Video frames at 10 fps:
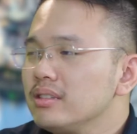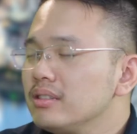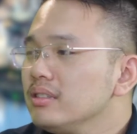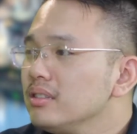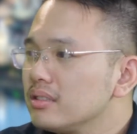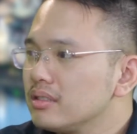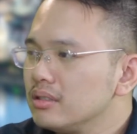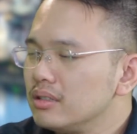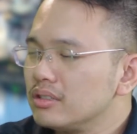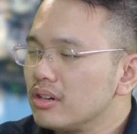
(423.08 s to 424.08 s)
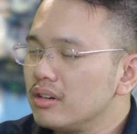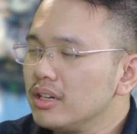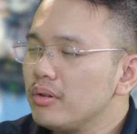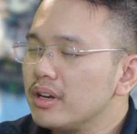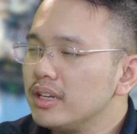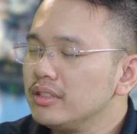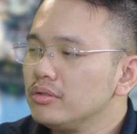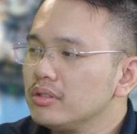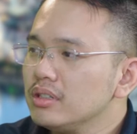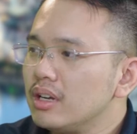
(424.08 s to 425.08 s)
cái sự lựa chọn liên quan đến
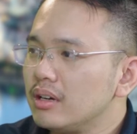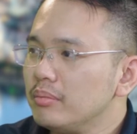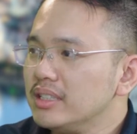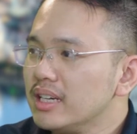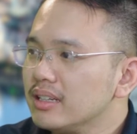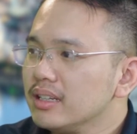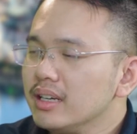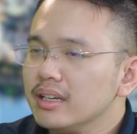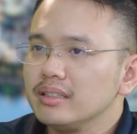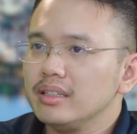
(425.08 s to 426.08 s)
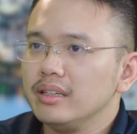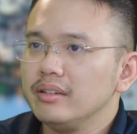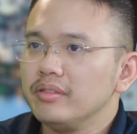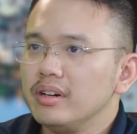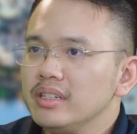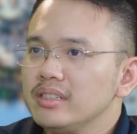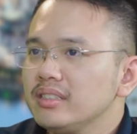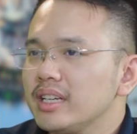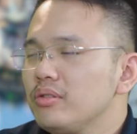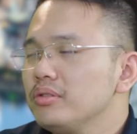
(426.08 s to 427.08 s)
chung cư là bình dân thì với những chính
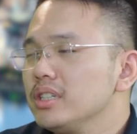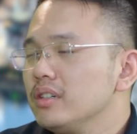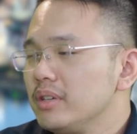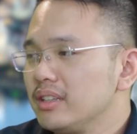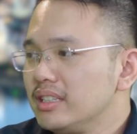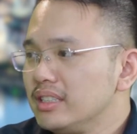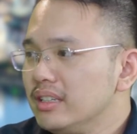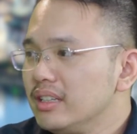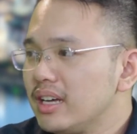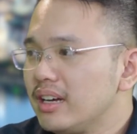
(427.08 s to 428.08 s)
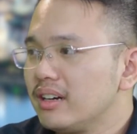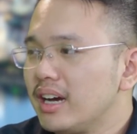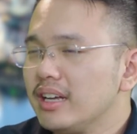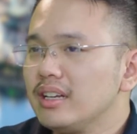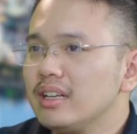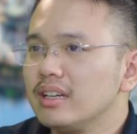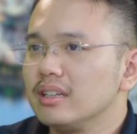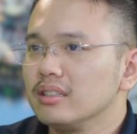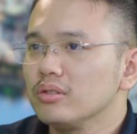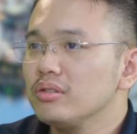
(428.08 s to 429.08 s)
sách hỗ trợ mặt tài chính hiện tại là khá
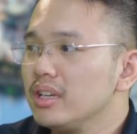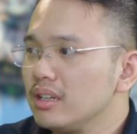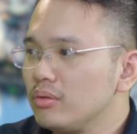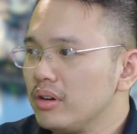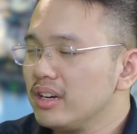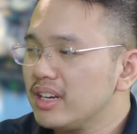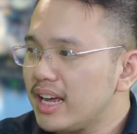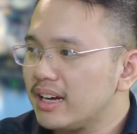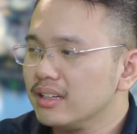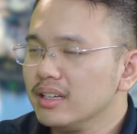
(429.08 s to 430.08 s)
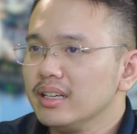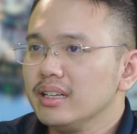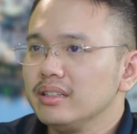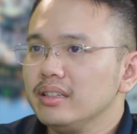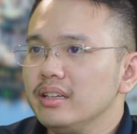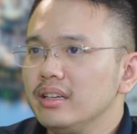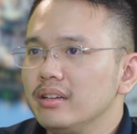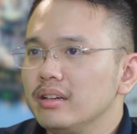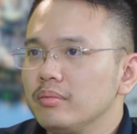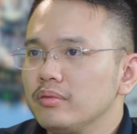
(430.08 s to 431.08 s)
là tốt hiện của các ngân hàng,
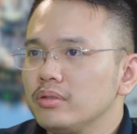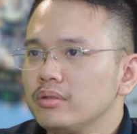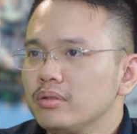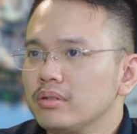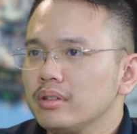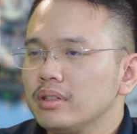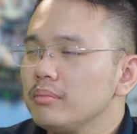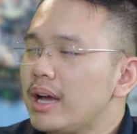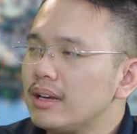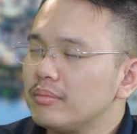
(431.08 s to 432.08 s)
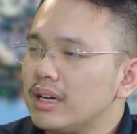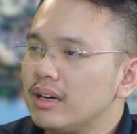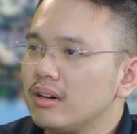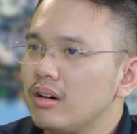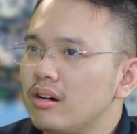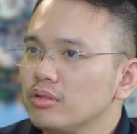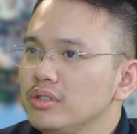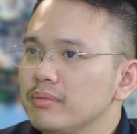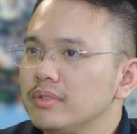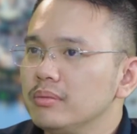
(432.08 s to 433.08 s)
thì những bạn mà có thu
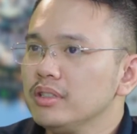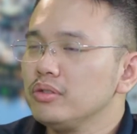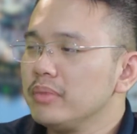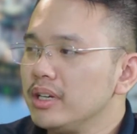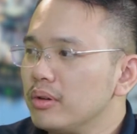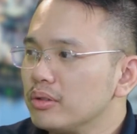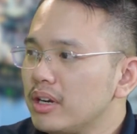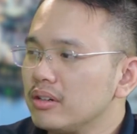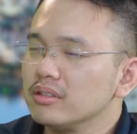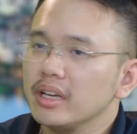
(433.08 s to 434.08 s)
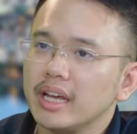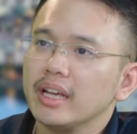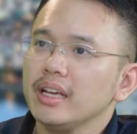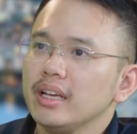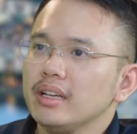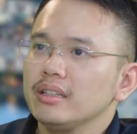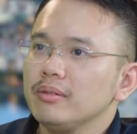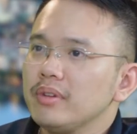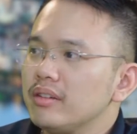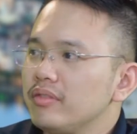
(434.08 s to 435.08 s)
nhập từ mức trung bình hoàn toàn có thể
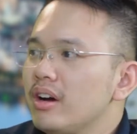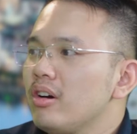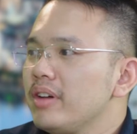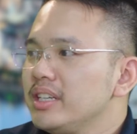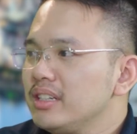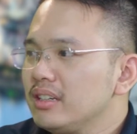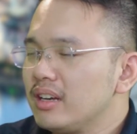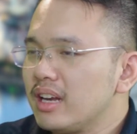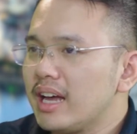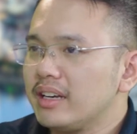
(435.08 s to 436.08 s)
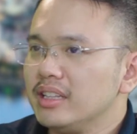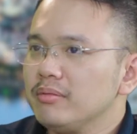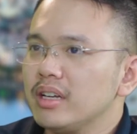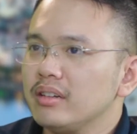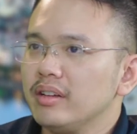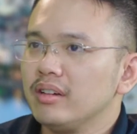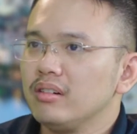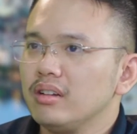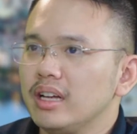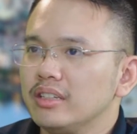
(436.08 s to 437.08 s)
tiếp cận với các gói vay trên ngân hàng để tiếp cận đến
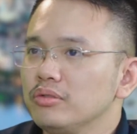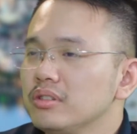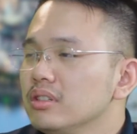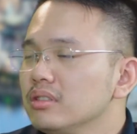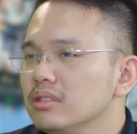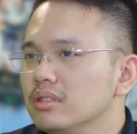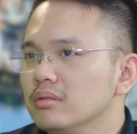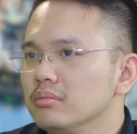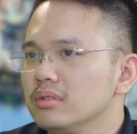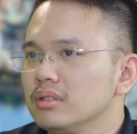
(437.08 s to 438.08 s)
gọi là chung cư từ